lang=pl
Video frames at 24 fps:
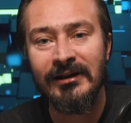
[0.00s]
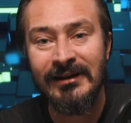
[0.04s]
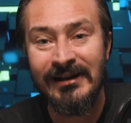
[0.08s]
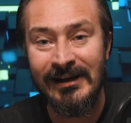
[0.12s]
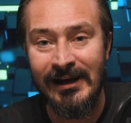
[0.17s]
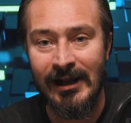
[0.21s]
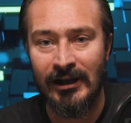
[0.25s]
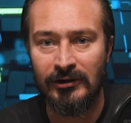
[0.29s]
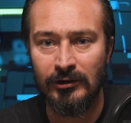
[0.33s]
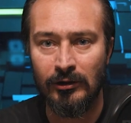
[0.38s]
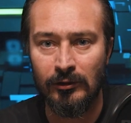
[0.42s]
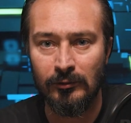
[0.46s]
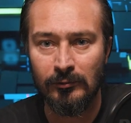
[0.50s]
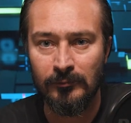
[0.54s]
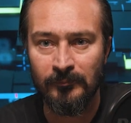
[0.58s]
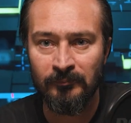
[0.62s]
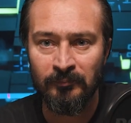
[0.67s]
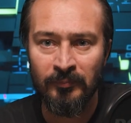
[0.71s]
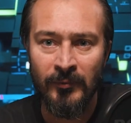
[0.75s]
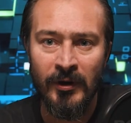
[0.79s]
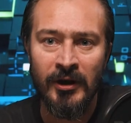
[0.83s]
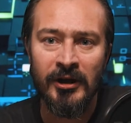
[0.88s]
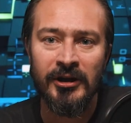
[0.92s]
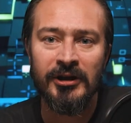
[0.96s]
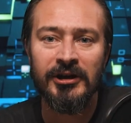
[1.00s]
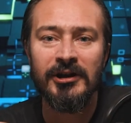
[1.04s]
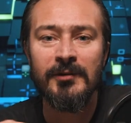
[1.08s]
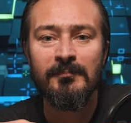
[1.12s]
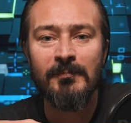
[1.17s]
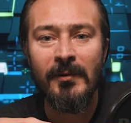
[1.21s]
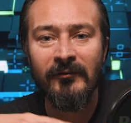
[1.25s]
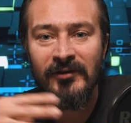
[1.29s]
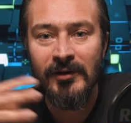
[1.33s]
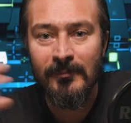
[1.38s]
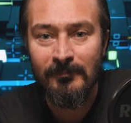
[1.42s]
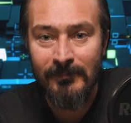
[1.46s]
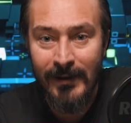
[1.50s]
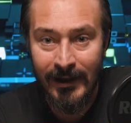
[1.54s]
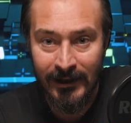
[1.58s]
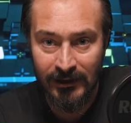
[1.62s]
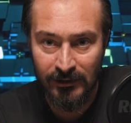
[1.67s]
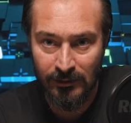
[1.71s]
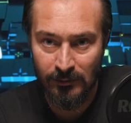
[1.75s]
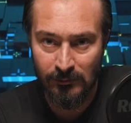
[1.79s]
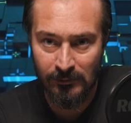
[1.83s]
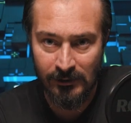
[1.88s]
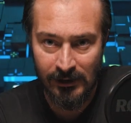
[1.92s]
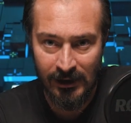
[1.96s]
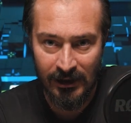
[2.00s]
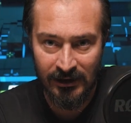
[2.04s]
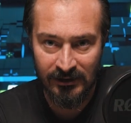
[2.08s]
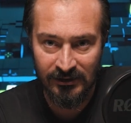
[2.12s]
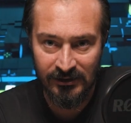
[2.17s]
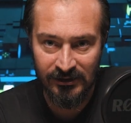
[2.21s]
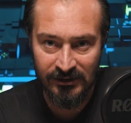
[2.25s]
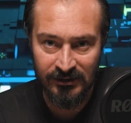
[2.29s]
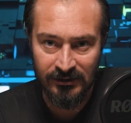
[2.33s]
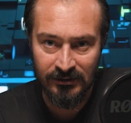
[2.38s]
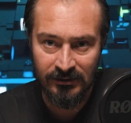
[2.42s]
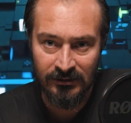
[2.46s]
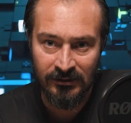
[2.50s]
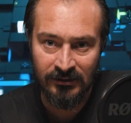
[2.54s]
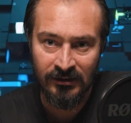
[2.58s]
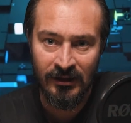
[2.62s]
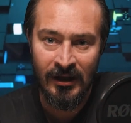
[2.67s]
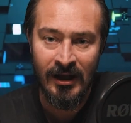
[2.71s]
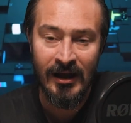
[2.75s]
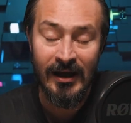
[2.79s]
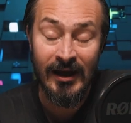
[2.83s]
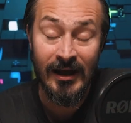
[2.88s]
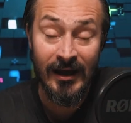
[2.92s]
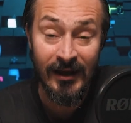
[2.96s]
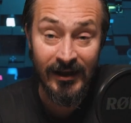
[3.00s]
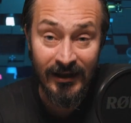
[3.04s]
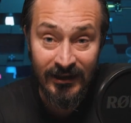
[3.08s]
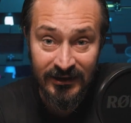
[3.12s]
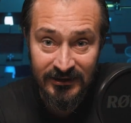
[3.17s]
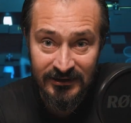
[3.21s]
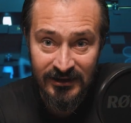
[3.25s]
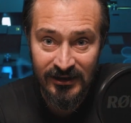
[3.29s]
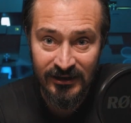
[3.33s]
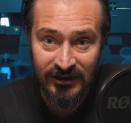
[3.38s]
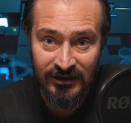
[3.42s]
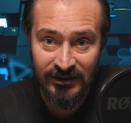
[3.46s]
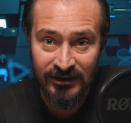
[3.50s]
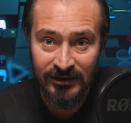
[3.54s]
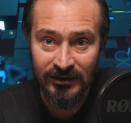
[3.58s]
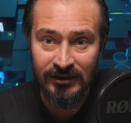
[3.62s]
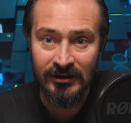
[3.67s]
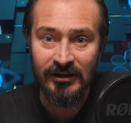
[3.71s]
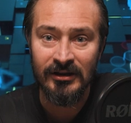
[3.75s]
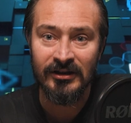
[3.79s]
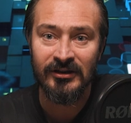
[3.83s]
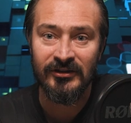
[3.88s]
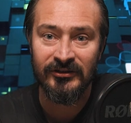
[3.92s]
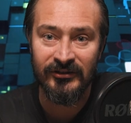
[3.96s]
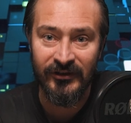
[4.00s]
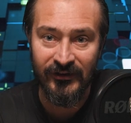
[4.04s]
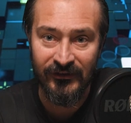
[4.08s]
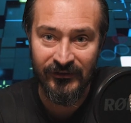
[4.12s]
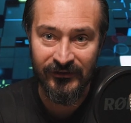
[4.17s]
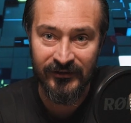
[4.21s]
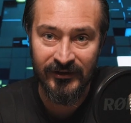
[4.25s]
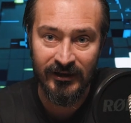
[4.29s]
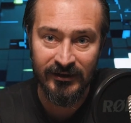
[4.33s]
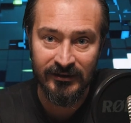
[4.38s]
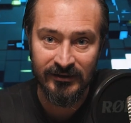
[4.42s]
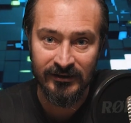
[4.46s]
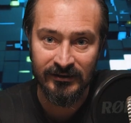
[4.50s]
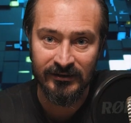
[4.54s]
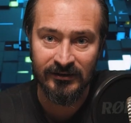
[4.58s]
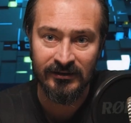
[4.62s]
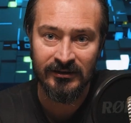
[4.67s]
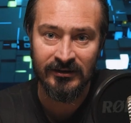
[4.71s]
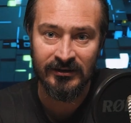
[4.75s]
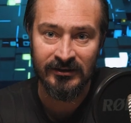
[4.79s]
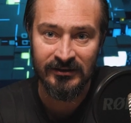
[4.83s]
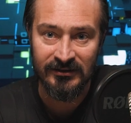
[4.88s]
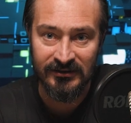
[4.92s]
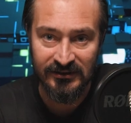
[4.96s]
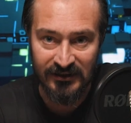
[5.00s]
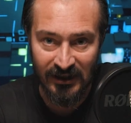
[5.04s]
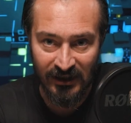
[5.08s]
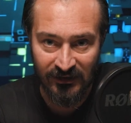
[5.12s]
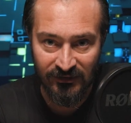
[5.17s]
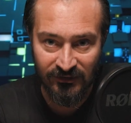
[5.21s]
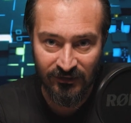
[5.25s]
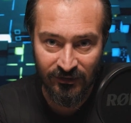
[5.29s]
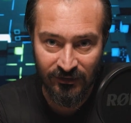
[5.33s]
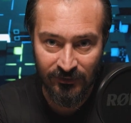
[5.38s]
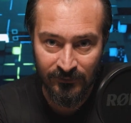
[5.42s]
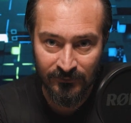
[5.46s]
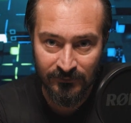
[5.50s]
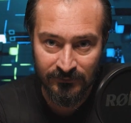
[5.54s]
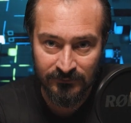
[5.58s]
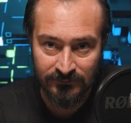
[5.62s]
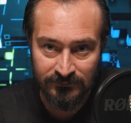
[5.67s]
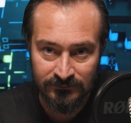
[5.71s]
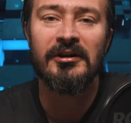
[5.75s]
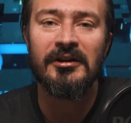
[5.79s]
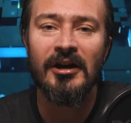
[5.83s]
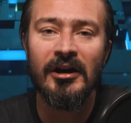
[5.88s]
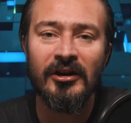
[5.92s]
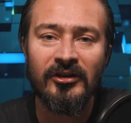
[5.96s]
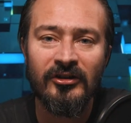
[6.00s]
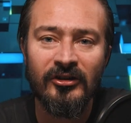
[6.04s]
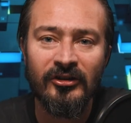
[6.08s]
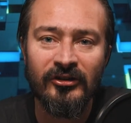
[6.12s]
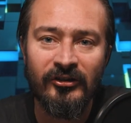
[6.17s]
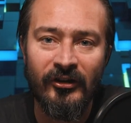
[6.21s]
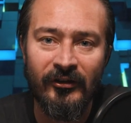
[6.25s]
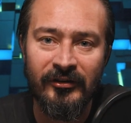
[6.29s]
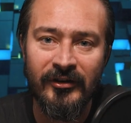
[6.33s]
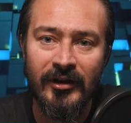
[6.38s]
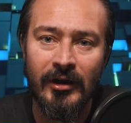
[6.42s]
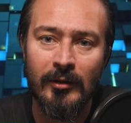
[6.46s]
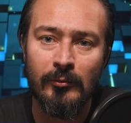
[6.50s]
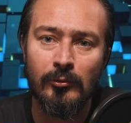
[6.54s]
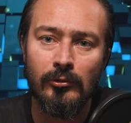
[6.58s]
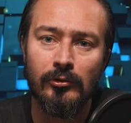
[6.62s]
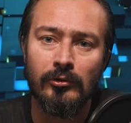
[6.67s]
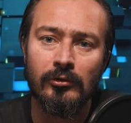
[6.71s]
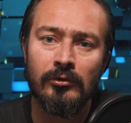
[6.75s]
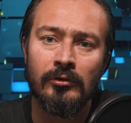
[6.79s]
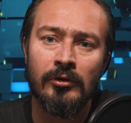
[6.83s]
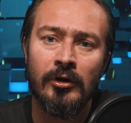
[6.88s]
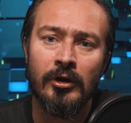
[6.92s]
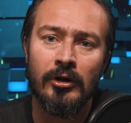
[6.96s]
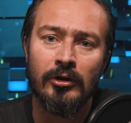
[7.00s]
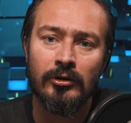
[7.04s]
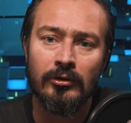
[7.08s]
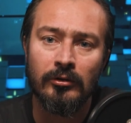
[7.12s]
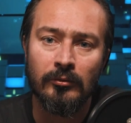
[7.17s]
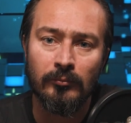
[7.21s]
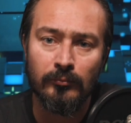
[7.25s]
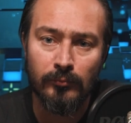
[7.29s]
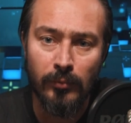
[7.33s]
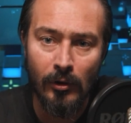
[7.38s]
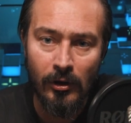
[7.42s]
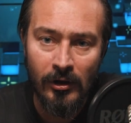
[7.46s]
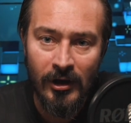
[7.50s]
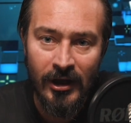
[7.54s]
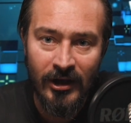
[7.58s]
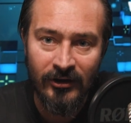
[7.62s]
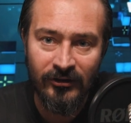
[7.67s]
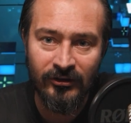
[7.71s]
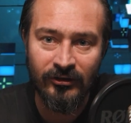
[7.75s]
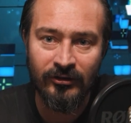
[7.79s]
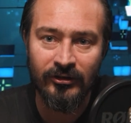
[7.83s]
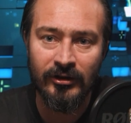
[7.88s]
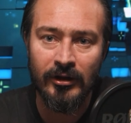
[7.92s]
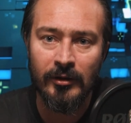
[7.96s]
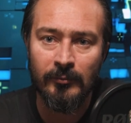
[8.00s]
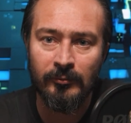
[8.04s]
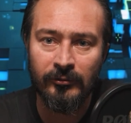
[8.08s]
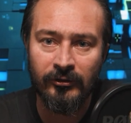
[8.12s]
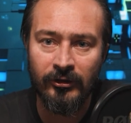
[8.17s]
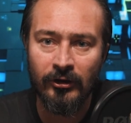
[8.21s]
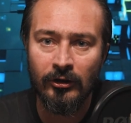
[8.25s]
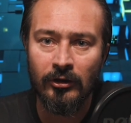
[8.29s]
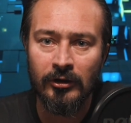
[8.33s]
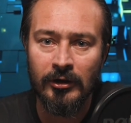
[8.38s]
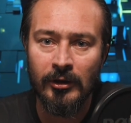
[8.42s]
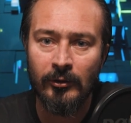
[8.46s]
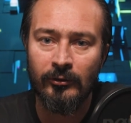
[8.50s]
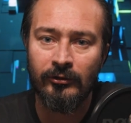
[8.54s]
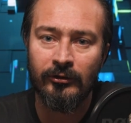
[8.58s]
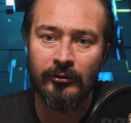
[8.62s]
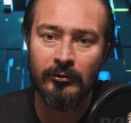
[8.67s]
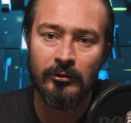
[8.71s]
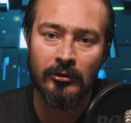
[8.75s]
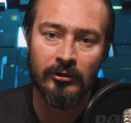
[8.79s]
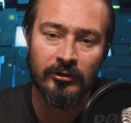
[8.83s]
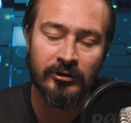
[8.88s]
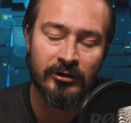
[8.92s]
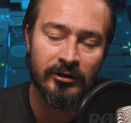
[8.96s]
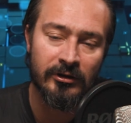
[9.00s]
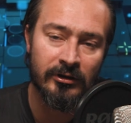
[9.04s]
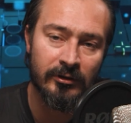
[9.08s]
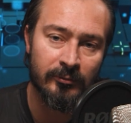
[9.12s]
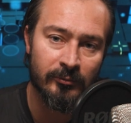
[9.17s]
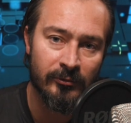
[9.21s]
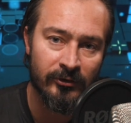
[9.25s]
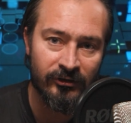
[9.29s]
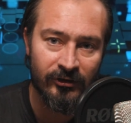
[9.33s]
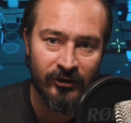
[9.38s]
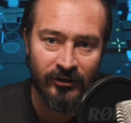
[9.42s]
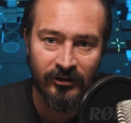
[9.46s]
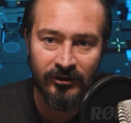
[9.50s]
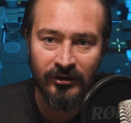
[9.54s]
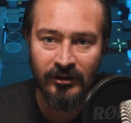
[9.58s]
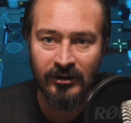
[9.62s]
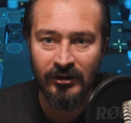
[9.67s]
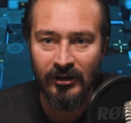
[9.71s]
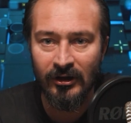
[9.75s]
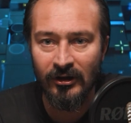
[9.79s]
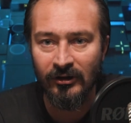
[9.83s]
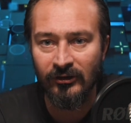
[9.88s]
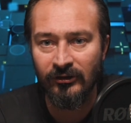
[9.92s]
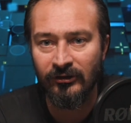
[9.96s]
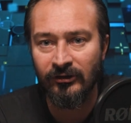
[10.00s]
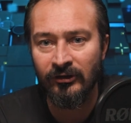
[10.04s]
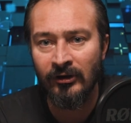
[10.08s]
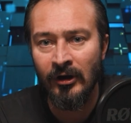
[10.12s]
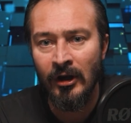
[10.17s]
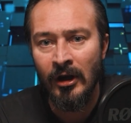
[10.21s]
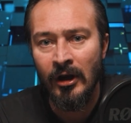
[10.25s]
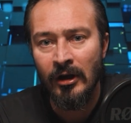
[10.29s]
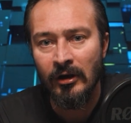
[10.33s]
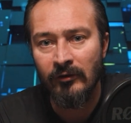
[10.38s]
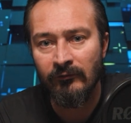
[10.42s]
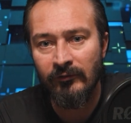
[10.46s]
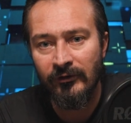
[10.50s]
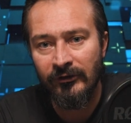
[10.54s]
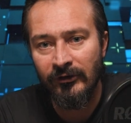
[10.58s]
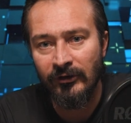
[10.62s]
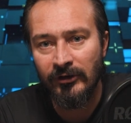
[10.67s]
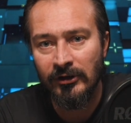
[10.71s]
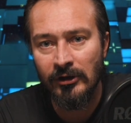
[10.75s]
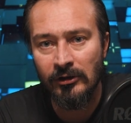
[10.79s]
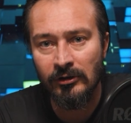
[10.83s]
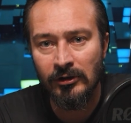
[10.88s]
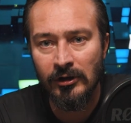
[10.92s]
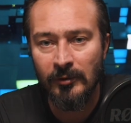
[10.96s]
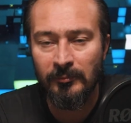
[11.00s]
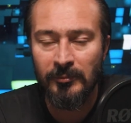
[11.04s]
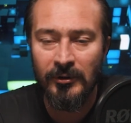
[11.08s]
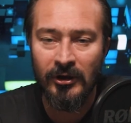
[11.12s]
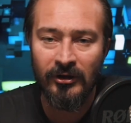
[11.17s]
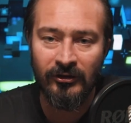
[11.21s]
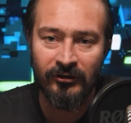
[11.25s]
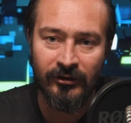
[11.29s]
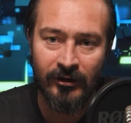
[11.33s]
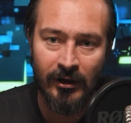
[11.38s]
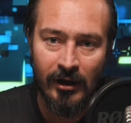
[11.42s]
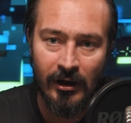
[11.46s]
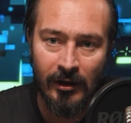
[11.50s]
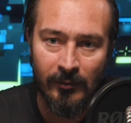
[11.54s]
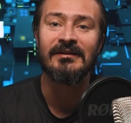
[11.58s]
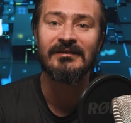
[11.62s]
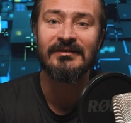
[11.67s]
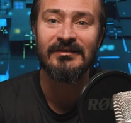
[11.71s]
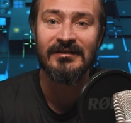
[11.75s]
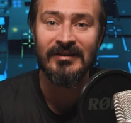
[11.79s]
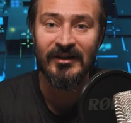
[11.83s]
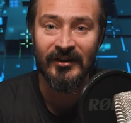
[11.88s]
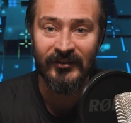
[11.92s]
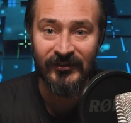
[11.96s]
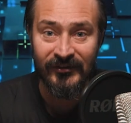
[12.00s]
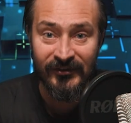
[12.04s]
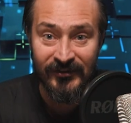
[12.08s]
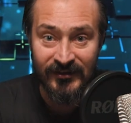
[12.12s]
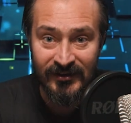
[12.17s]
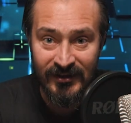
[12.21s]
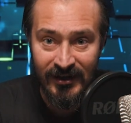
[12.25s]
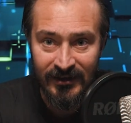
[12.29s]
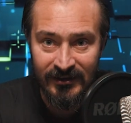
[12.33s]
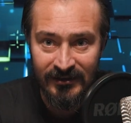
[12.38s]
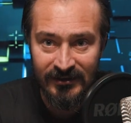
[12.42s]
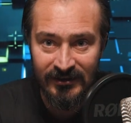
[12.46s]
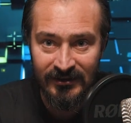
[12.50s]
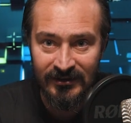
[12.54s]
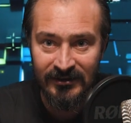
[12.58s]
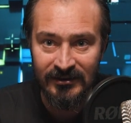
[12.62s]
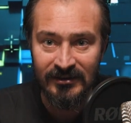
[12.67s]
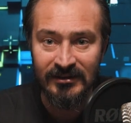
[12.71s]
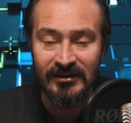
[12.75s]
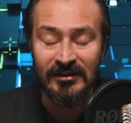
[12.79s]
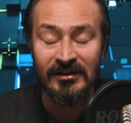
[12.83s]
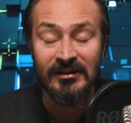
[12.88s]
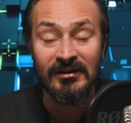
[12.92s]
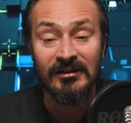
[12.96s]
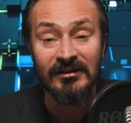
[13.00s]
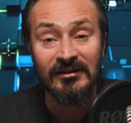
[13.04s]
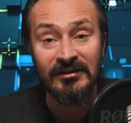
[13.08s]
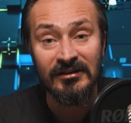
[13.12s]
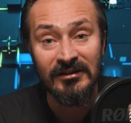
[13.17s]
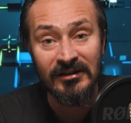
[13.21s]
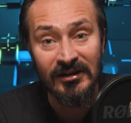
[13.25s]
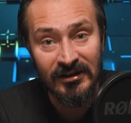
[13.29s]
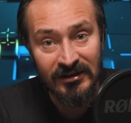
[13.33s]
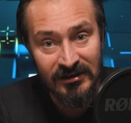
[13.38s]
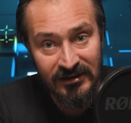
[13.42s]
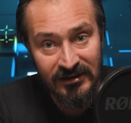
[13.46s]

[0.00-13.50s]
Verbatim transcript: kradną i pewnie będą kradli. Elektryki niestety też. Jakiś czas temu boleśnie przekonał się o tym dziennikarz wysokiego napięcia. Niestety nie